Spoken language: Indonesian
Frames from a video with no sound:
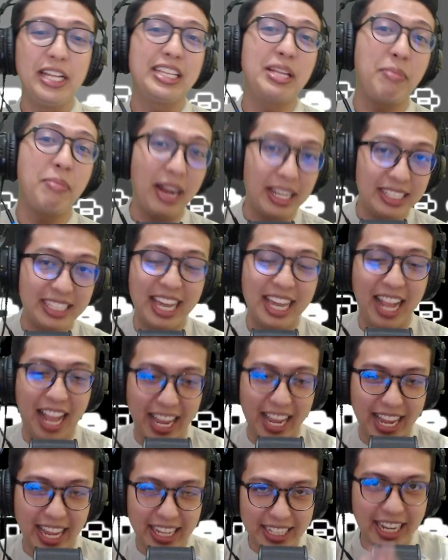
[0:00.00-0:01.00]
Terima kasih ya
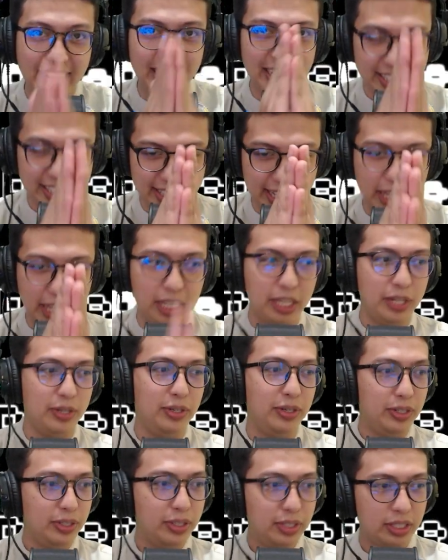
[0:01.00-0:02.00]
Raihan ya. Thank
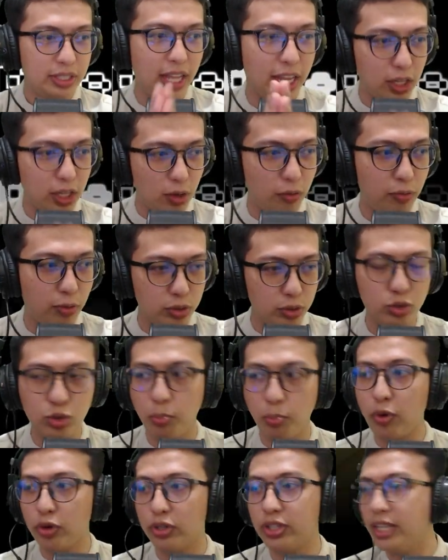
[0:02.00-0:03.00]
you. Thank you for
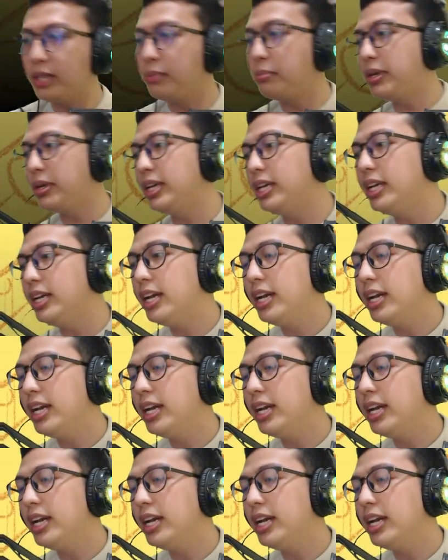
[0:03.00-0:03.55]
supporting me.